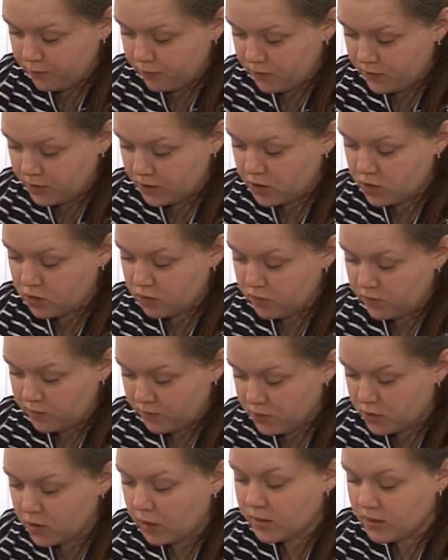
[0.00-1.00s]
возрастной,
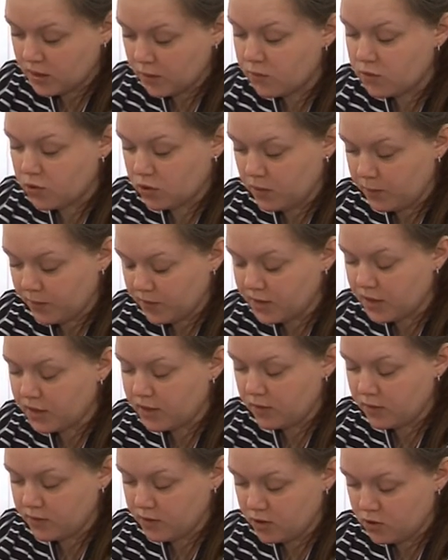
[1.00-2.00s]
самой высокой
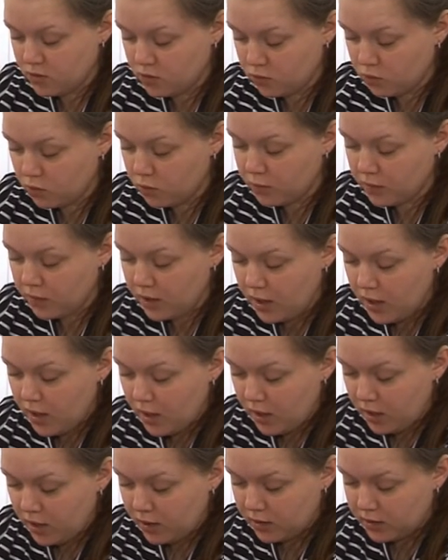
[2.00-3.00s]
показатели возрастной группе
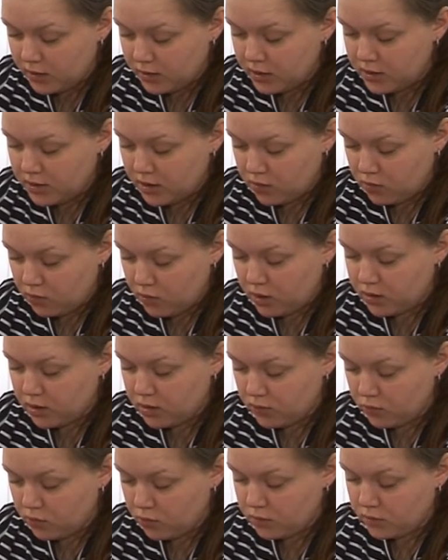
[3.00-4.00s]
дети от 0 до
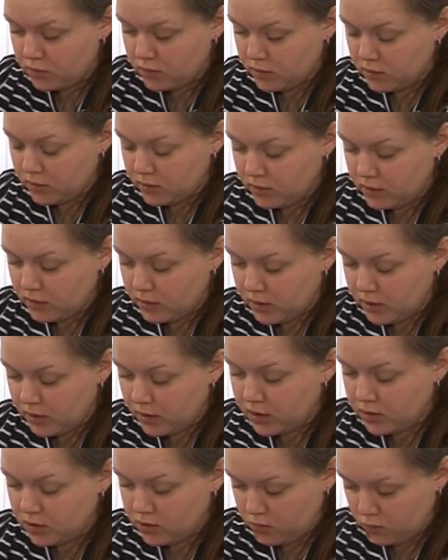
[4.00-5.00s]
2 э,
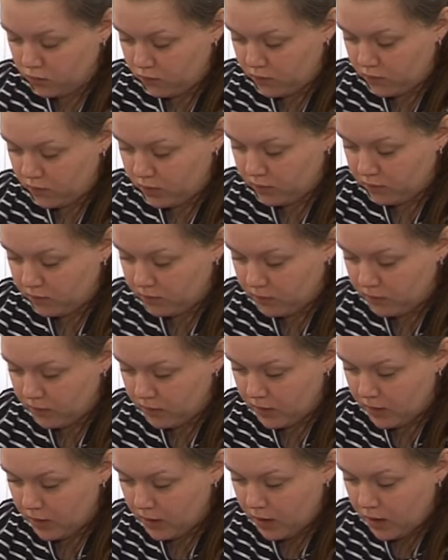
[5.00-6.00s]
организованные.
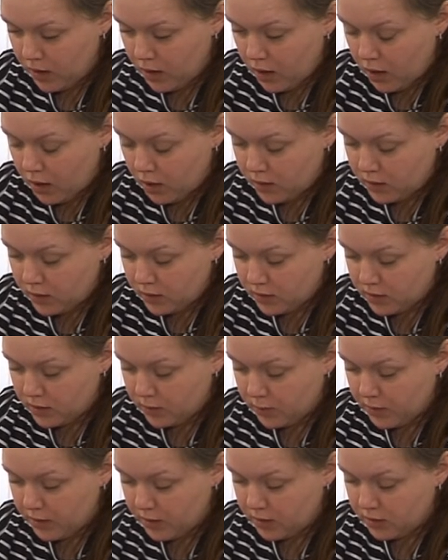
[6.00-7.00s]

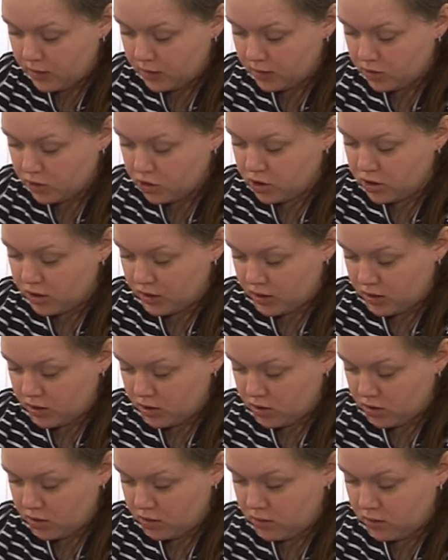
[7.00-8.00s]
Заболело их
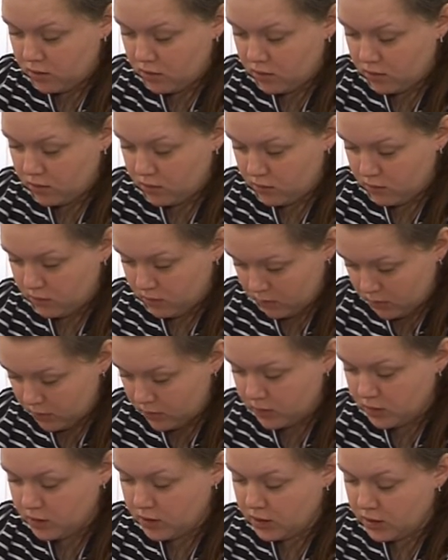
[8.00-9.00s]
14
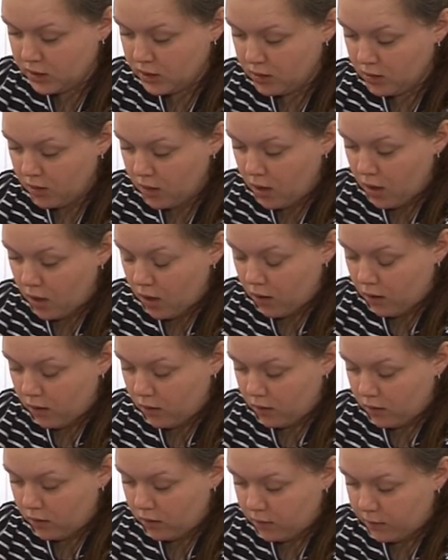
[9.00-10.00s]
детей,
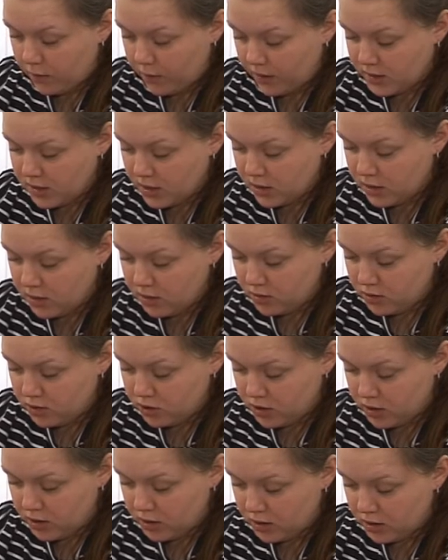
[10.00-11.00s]
а, показатель
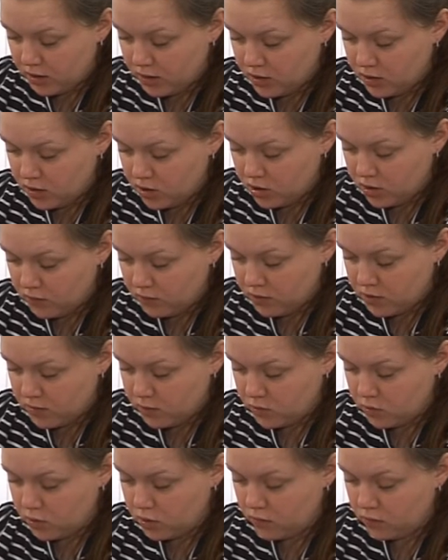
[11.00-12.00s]

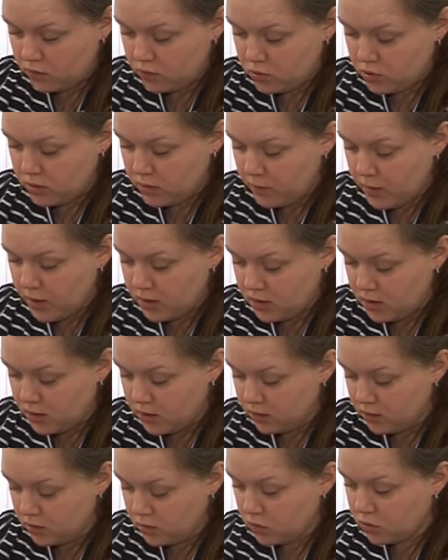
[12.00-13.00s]
4895,
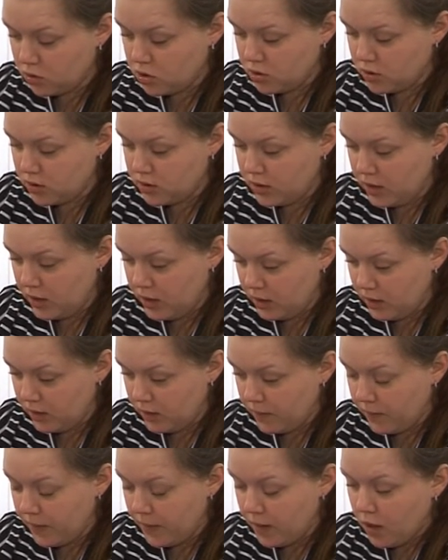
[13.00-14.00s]
1 на 100 тысяч населения.
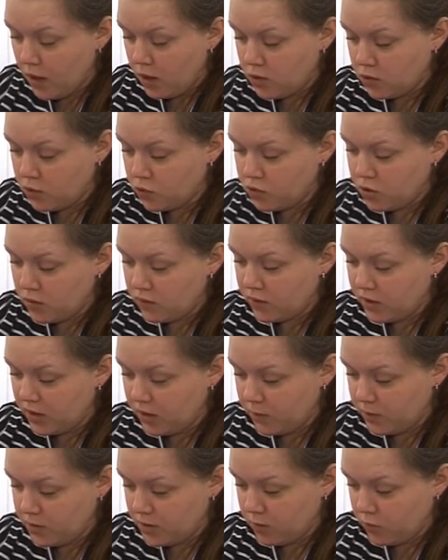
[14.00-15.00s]
Случаев
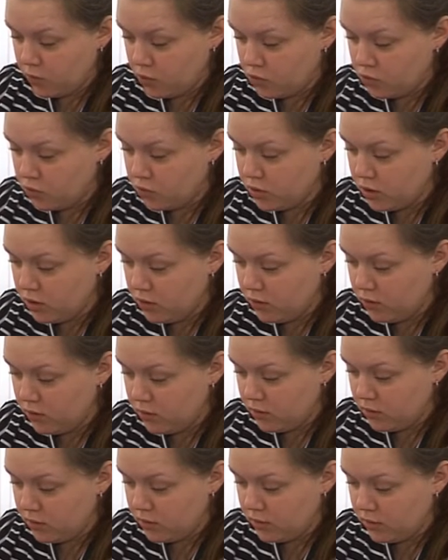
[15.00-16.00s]
гриппа за прошлую неделю
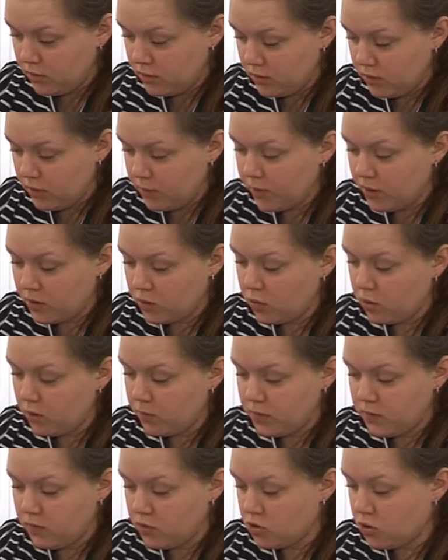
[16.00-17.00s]
э, лабораторно
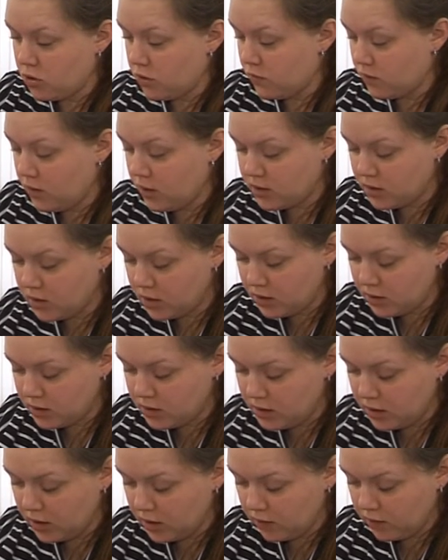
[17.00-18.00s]
подтвержденного не
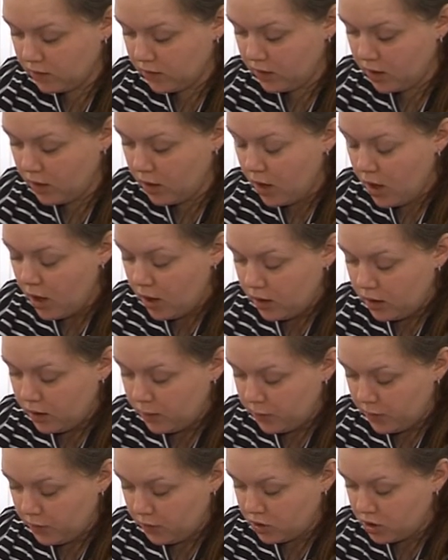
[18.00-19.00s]
зарегистрировано, и
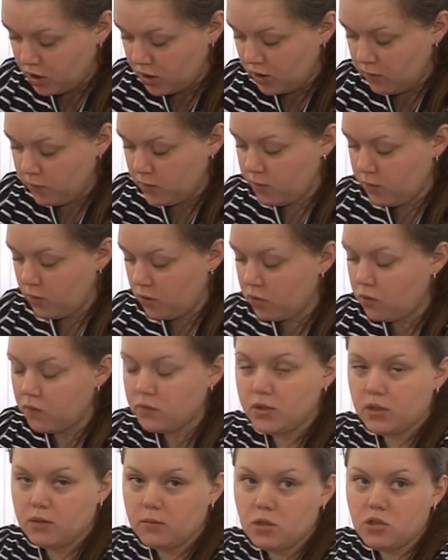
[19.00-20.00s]
превышение пик порогов
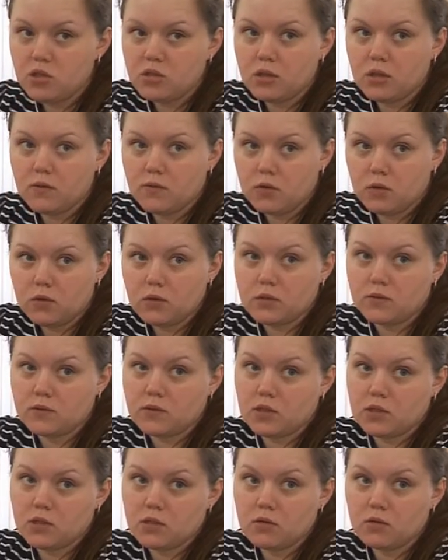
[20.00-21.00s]
не отмечено ни в одной из
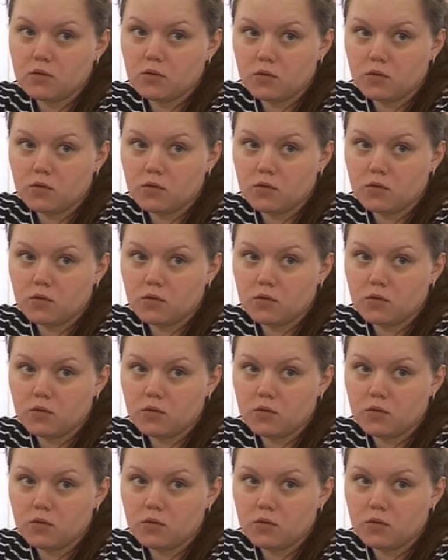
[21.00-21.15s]
возрастных